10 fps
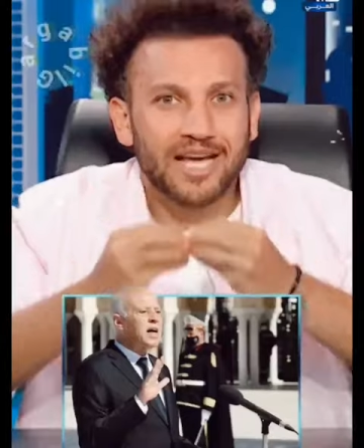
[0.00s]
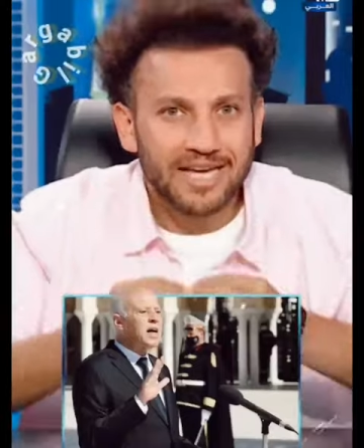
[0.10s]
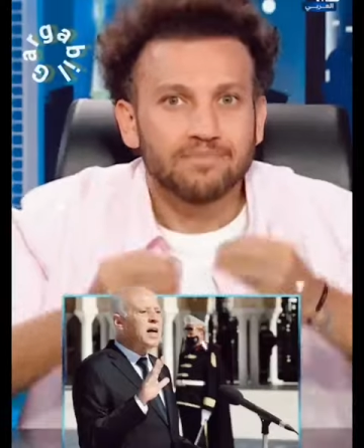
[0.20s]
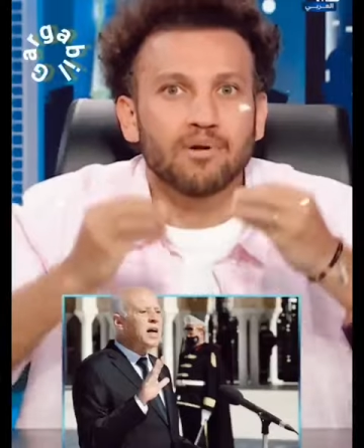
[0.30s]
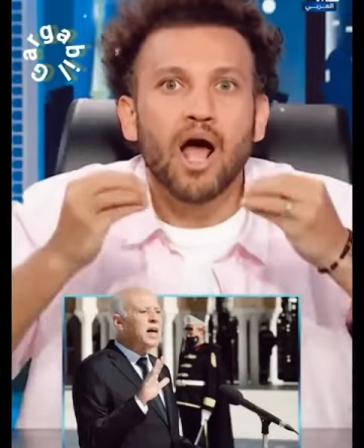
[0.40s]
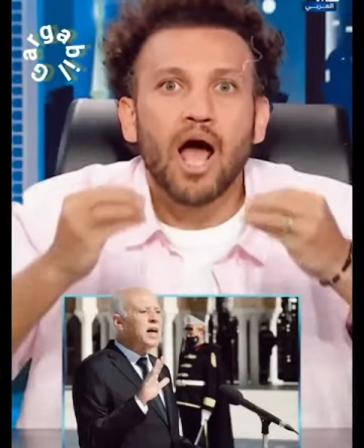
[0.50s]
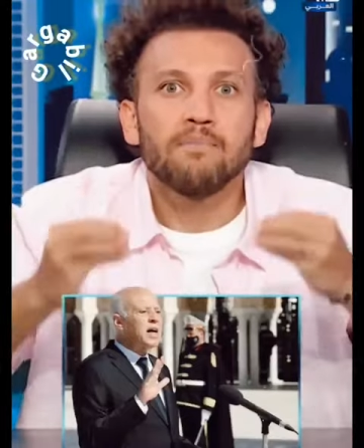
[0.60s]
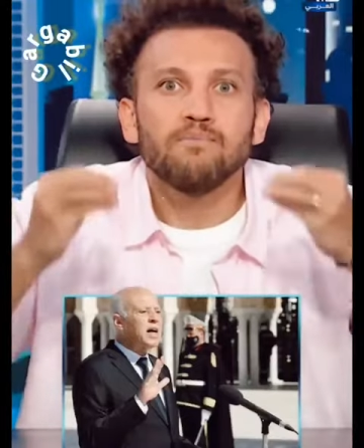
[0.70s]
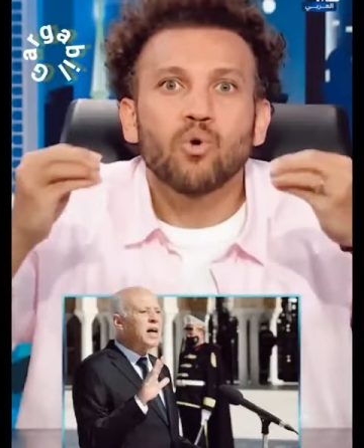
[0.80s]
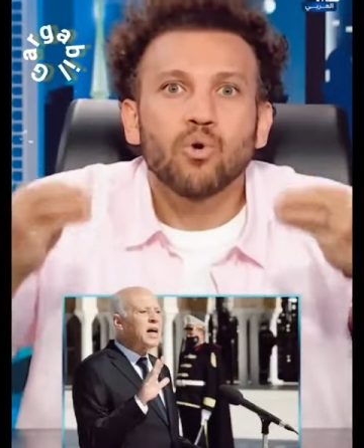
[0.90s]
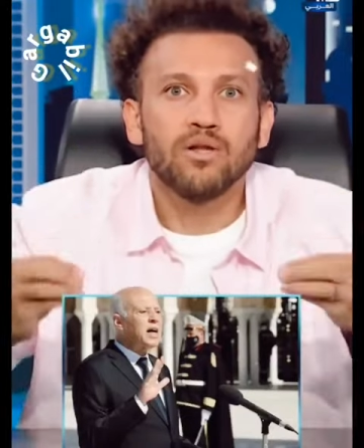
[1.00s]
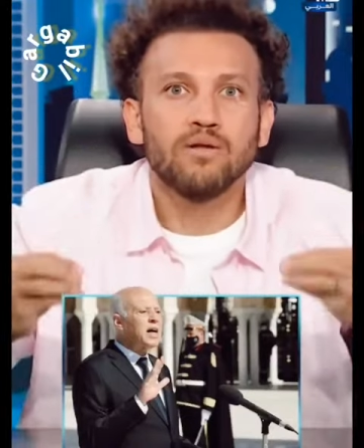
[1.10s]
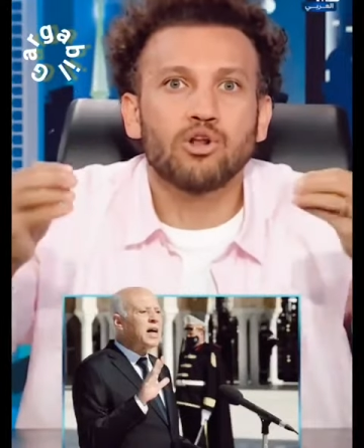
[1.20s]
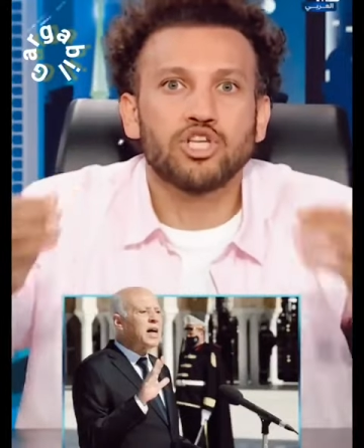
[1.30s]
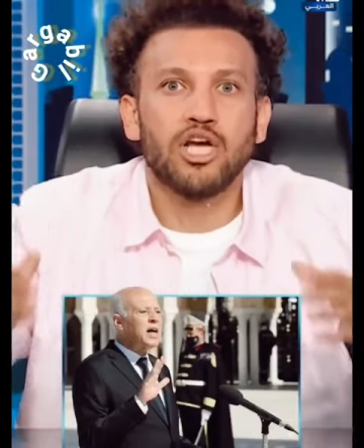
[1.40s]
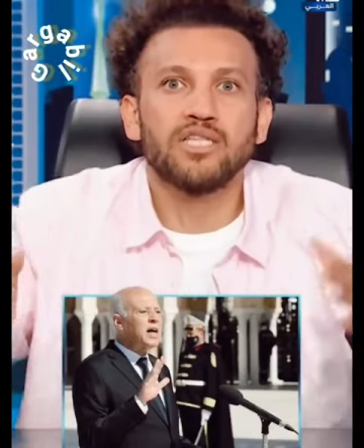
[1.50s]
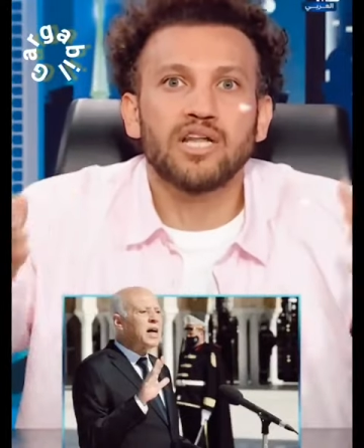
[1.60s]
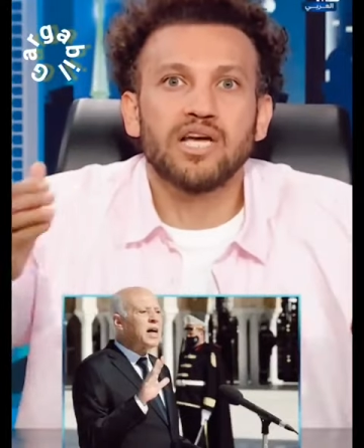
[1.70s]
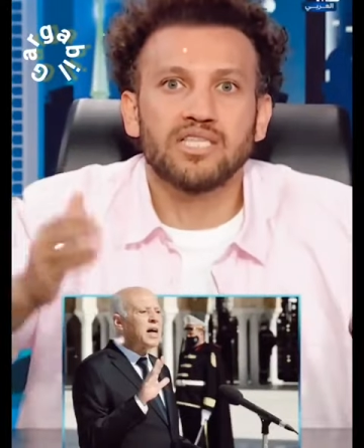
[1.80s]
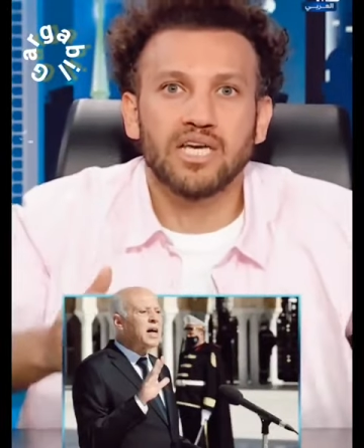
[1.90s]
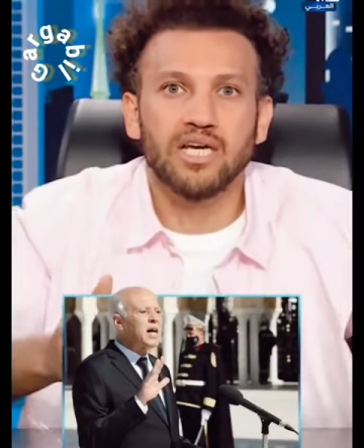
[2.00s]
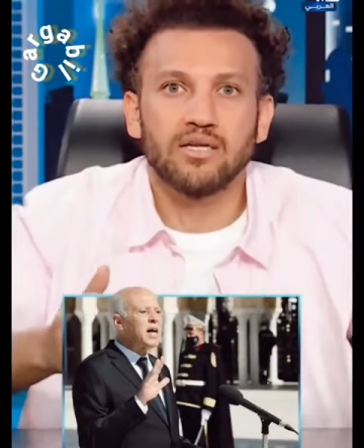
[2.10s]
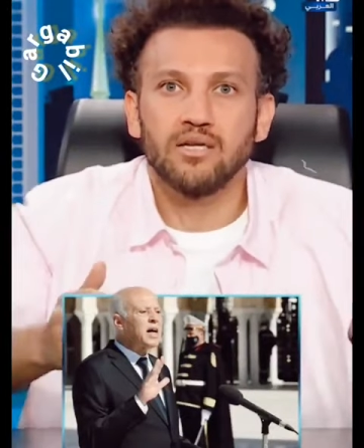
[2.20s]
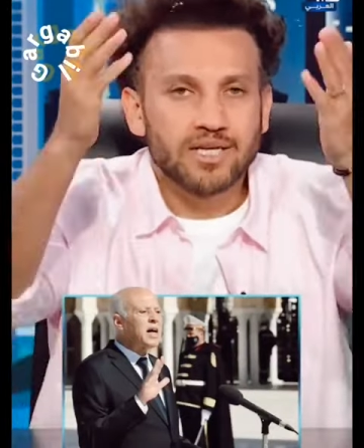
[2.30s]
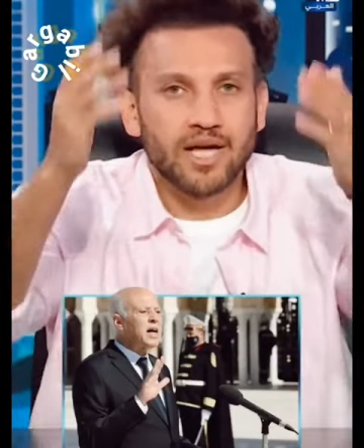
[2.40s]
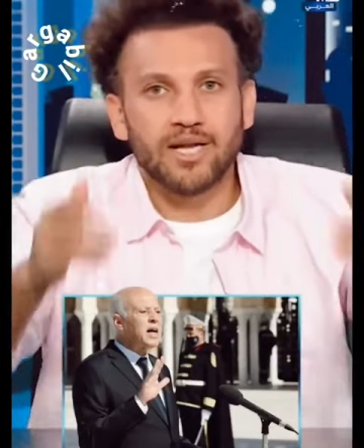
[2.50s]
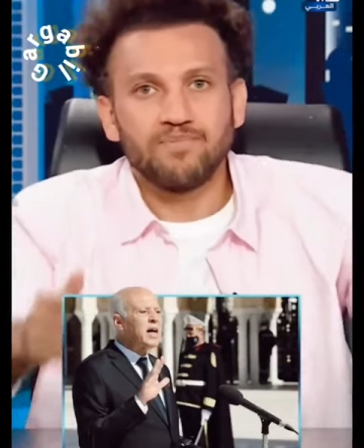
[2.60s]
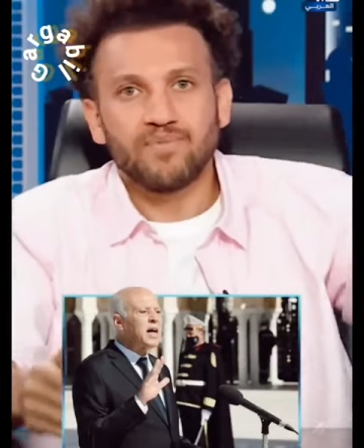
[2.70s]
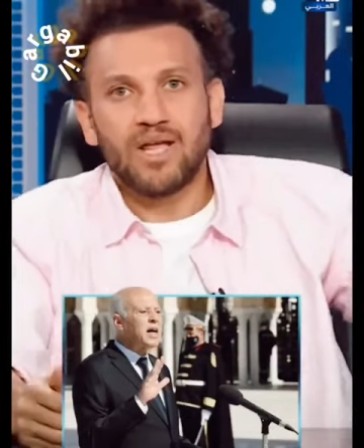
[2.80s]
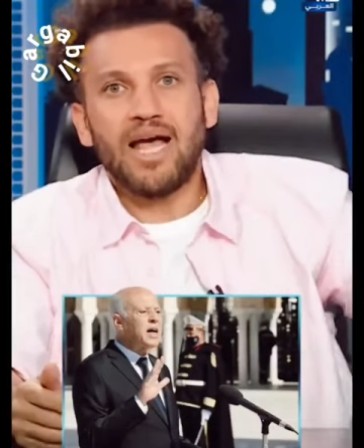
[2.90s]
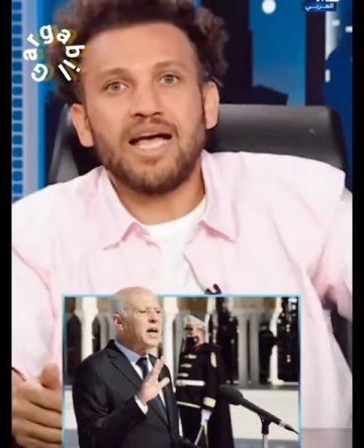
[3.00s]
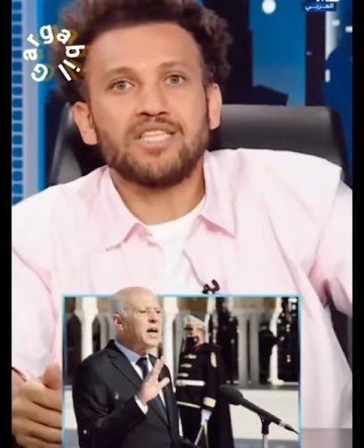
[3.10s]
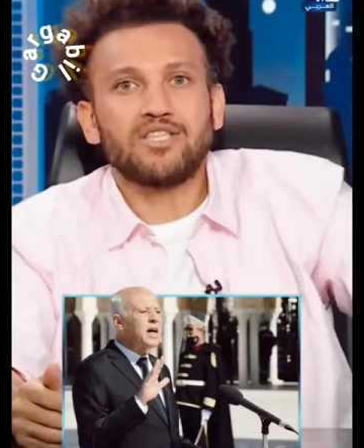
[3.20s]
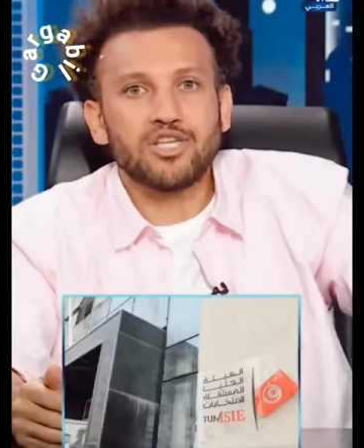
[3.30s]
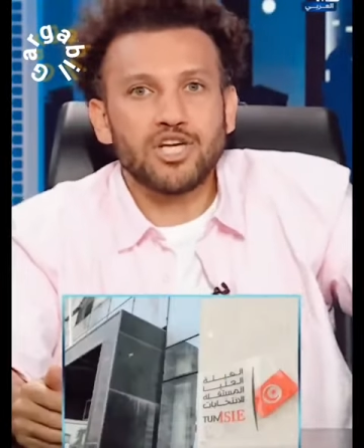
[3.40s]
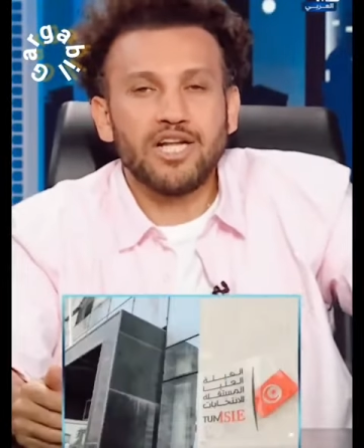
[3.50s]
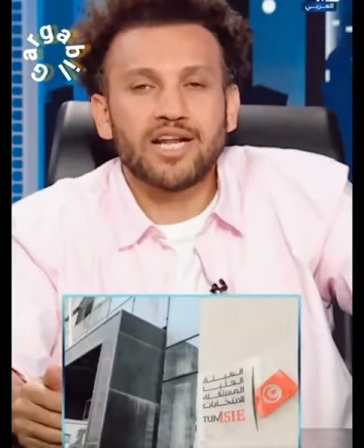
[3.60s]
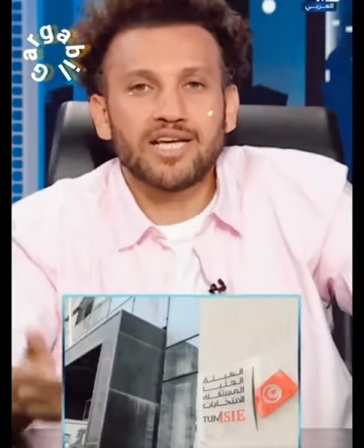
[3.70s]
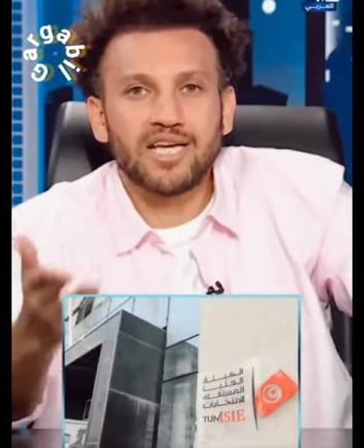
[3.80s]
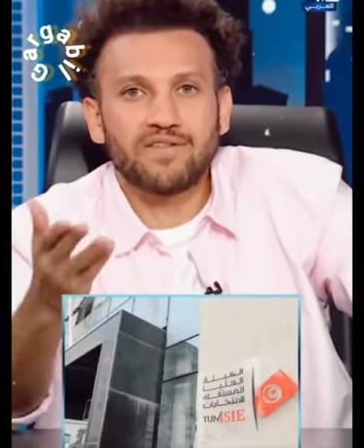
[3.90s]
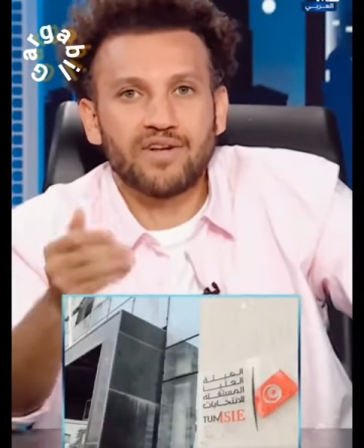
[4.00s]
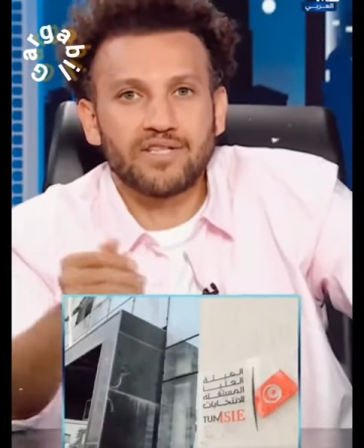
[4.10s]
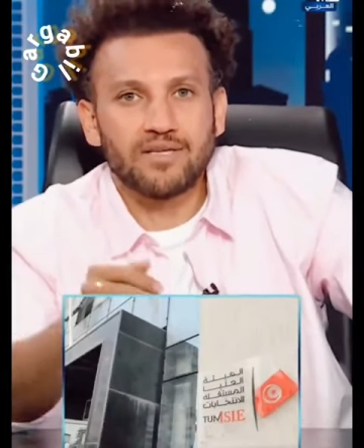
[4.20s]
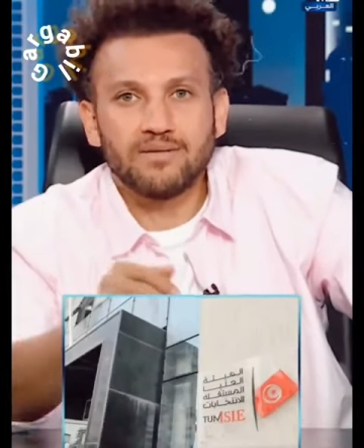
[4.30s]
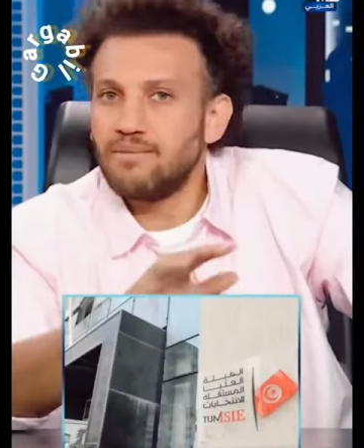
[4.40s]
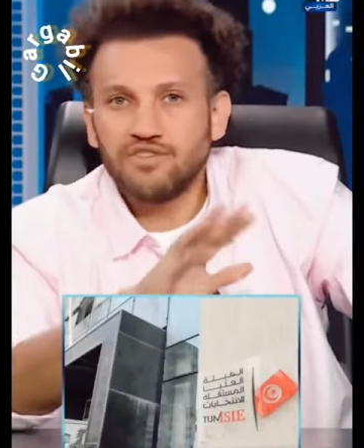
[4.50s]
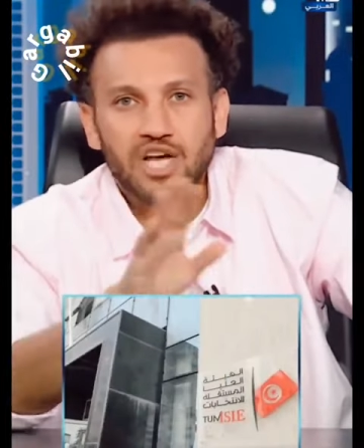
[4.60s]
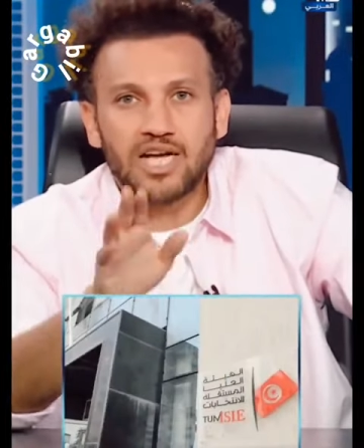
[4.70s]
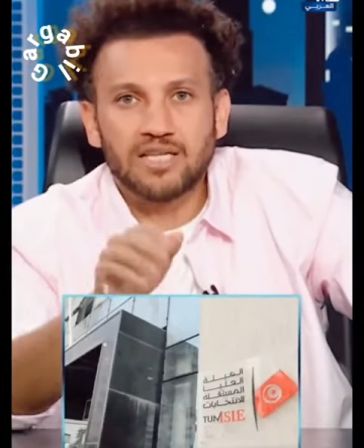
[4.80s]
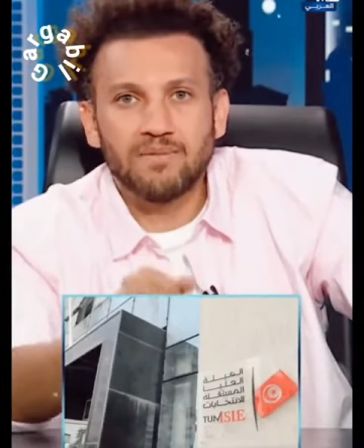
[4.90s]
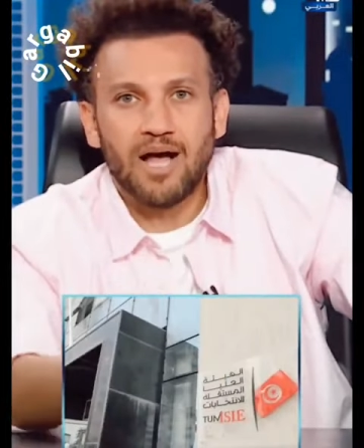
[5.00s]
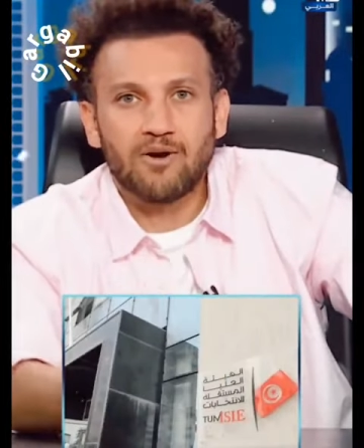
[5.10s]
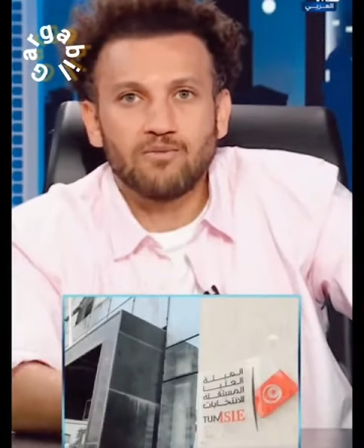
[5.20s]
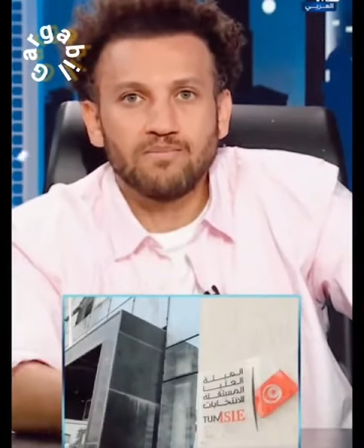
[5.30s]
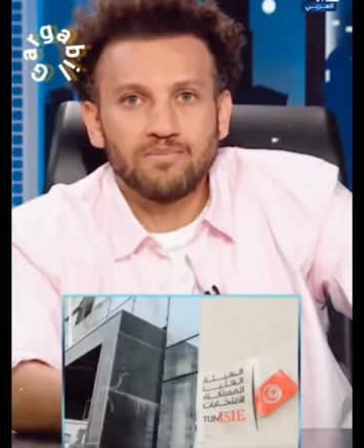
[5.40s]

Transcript: عيد مرحب بكل المرشحين الرئاسيين يلا اللي عايز يترشح للرئاسه يتفضل مفيش حاجه تمنعكم